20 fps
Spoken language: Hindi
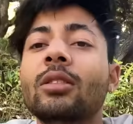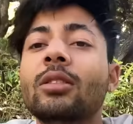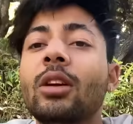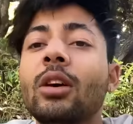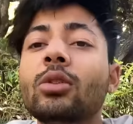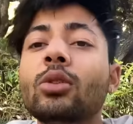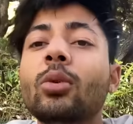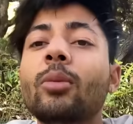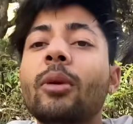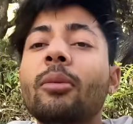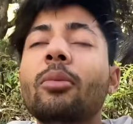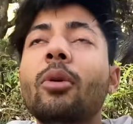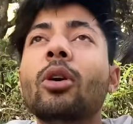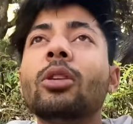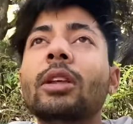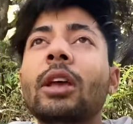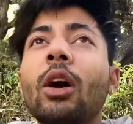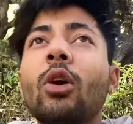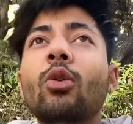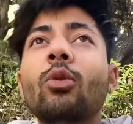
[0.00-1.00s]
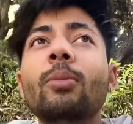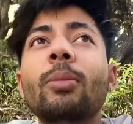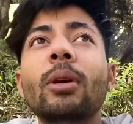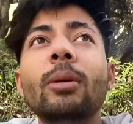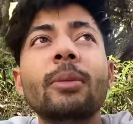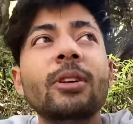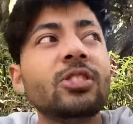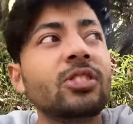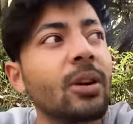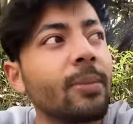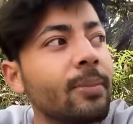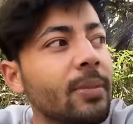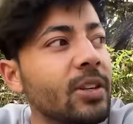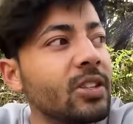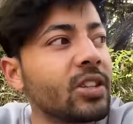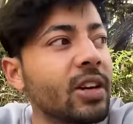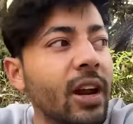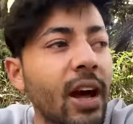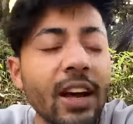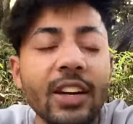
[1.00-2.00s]
थक तो मैं बहुत गया हूँ पर मैं जब भी
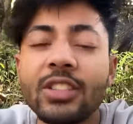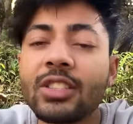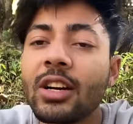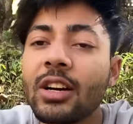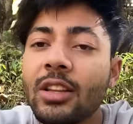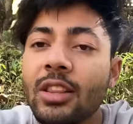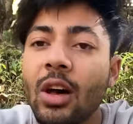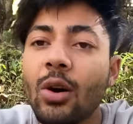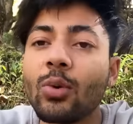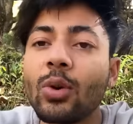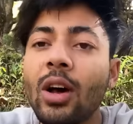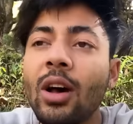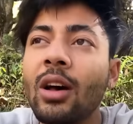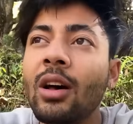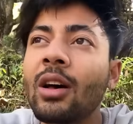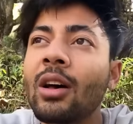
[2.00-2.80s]
चढ़ाई चढ़ता हूँ ना